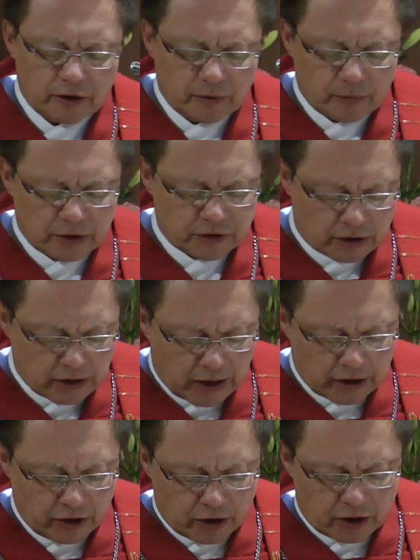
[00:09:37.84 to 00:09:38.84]
będzie
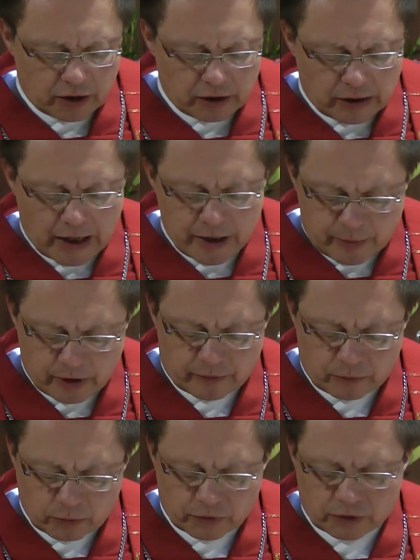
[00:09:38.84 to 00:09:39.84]
dla nich
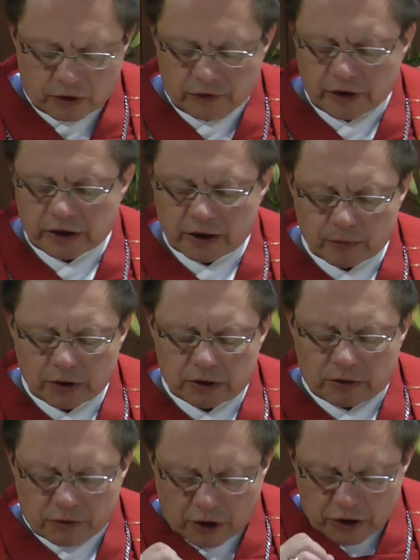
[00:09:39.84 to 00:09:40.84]
najpierw uzdrowieniem. I
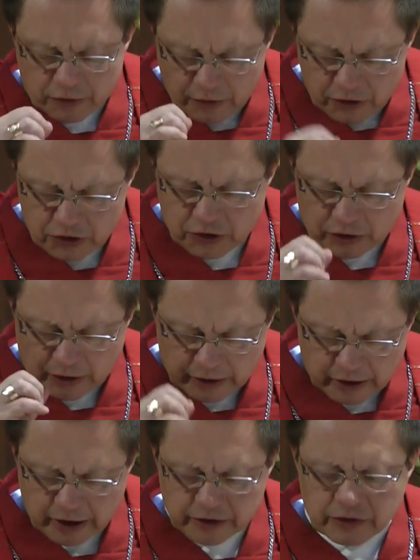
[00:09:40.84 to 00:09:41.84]
to rzeczywiście
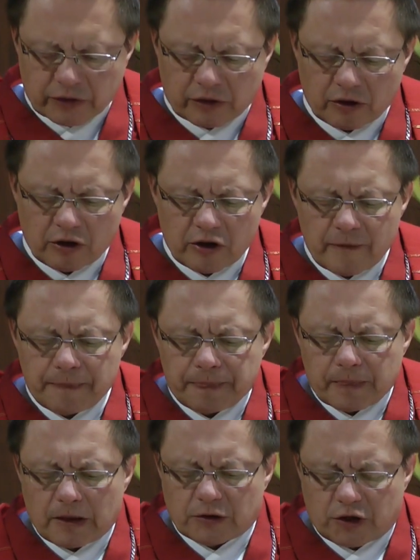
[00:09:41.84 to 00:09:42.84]
tak jest,
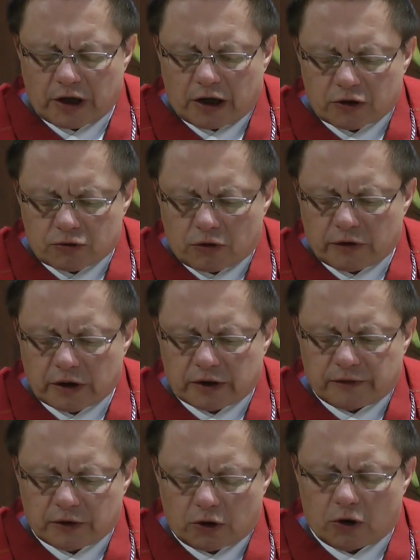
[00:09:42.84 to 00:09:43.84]
że jak
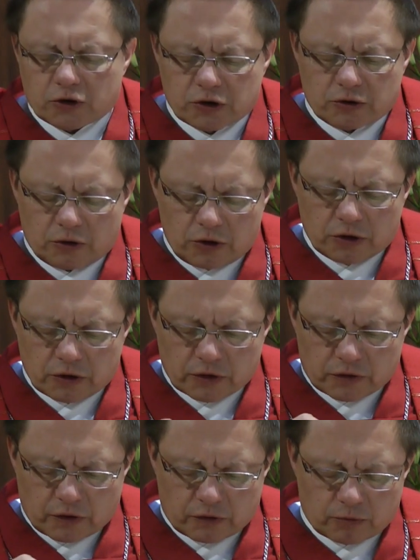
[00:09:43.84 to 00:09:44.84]
człowiek wychodzi do innych
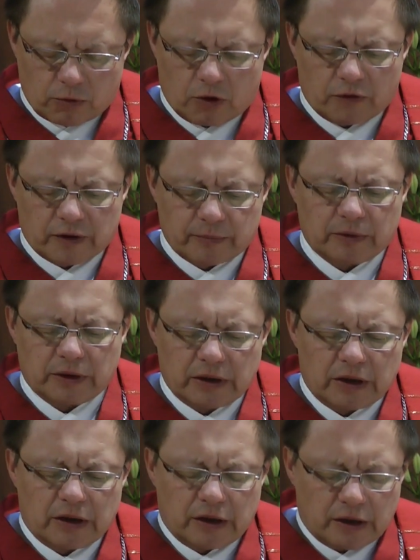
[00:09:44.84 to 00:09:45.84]
ze słowem,
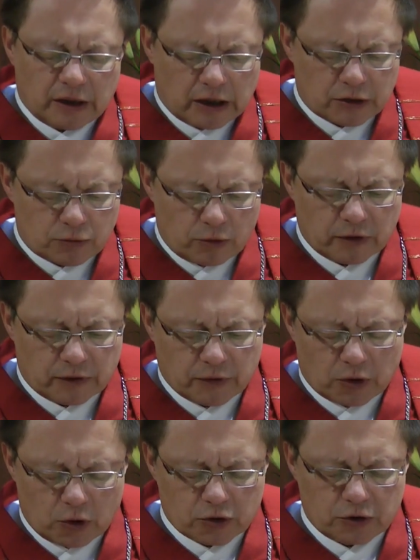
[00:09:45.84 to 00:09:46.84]
jak człowiek
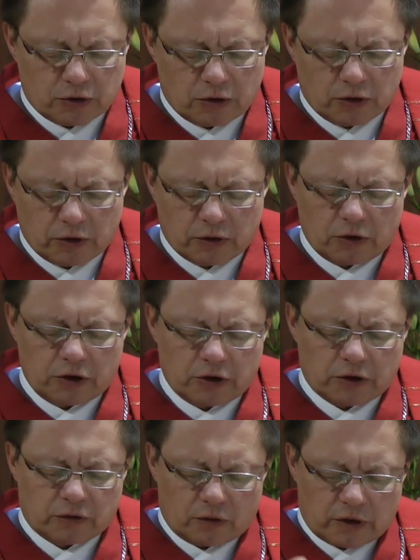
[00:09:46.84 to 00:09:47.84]
wychodzi do, nich, do
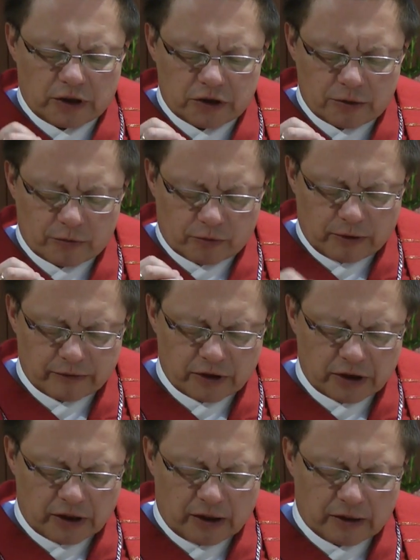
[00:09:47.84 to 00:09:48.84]
innych z orędziem
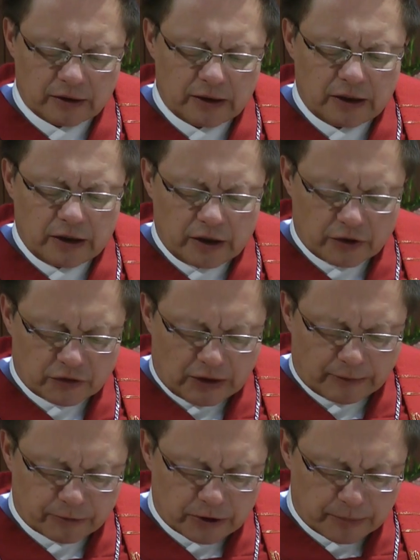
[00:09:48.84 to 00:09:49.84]
zbawienia, jest
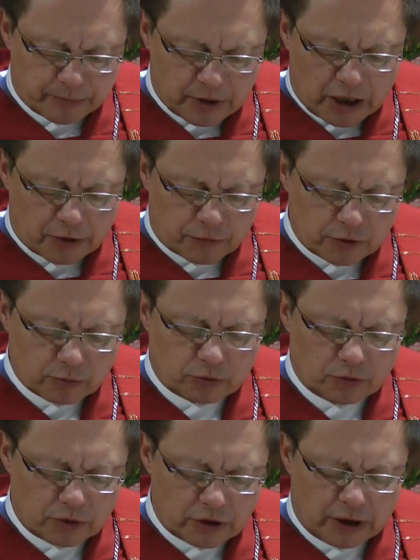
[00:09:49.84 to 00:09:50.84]
zawsze pierwszym,
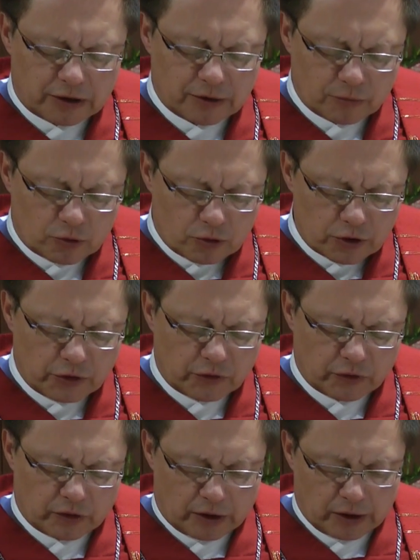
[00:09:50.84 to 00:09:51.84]
który na tym
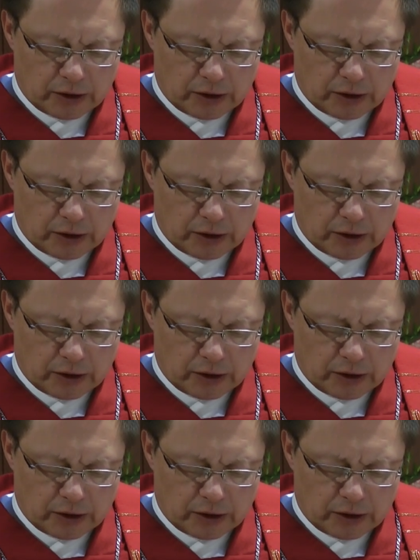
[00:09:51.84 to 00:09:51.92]
korzysta.